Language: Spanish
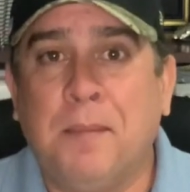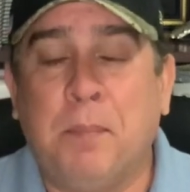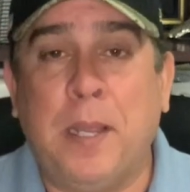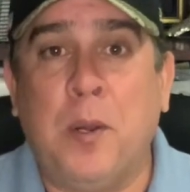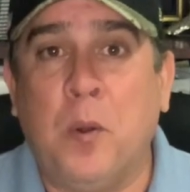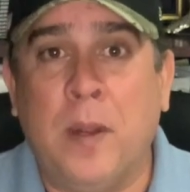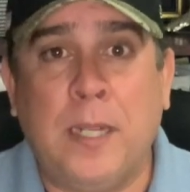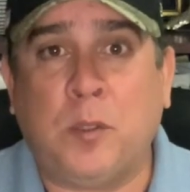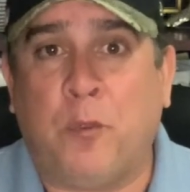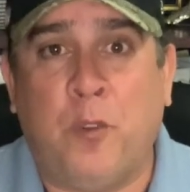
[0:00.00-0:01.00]
pero
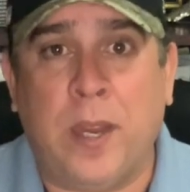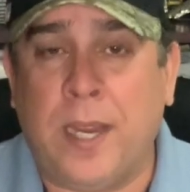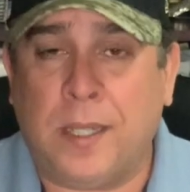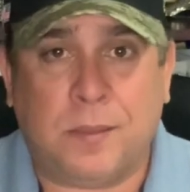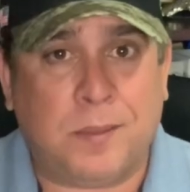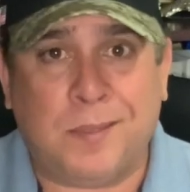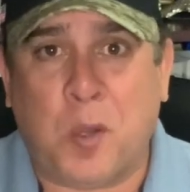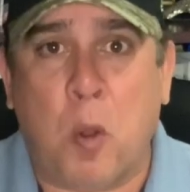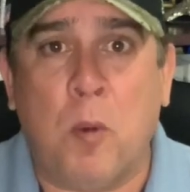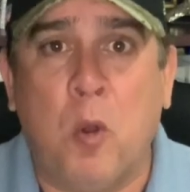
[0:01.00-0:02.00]
esto fue
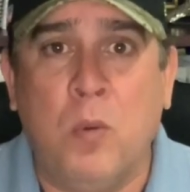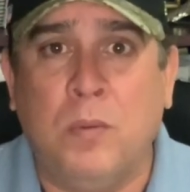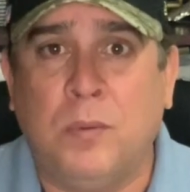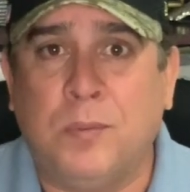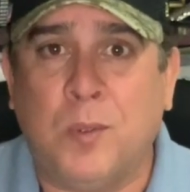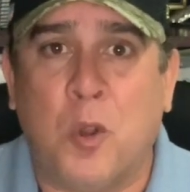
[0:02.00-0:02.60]
como un